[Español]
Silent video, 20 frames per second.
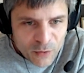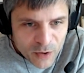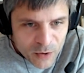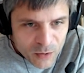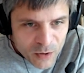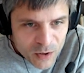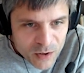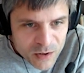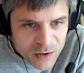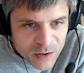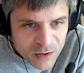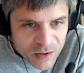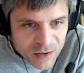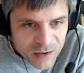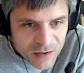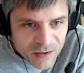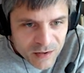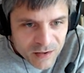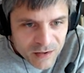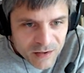euros
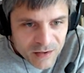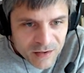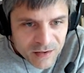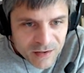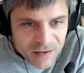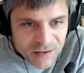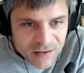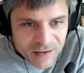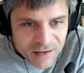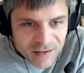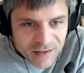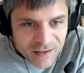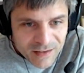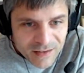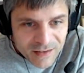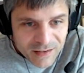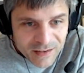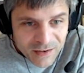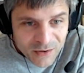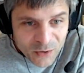
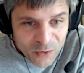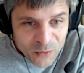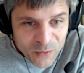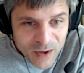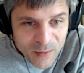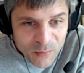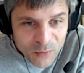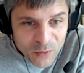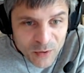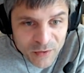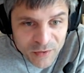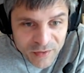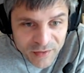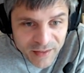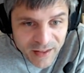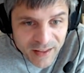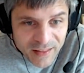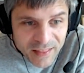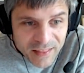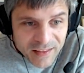y con una
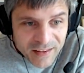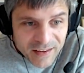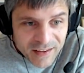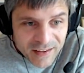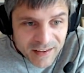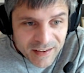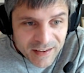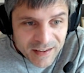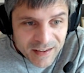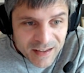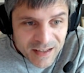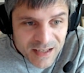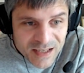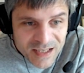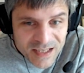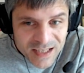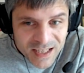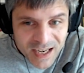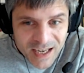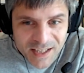publicidad eh,
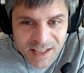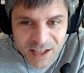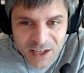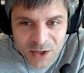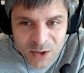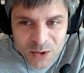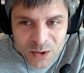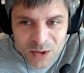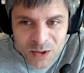extraña, ¿no?